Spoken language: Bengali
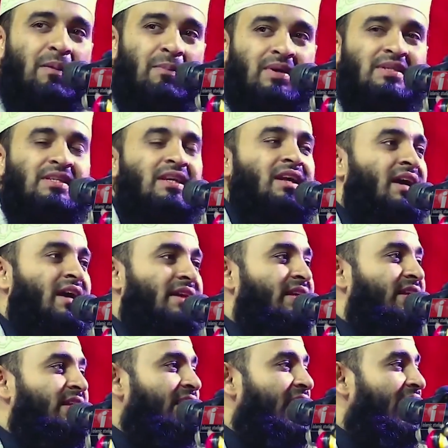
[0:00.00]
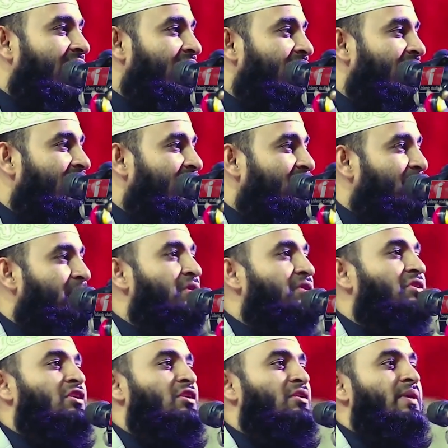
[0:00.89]
আম্মাজান খাদিজা
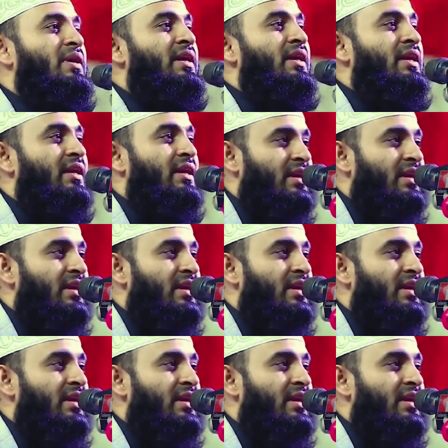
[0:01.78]
বিশ্বনবী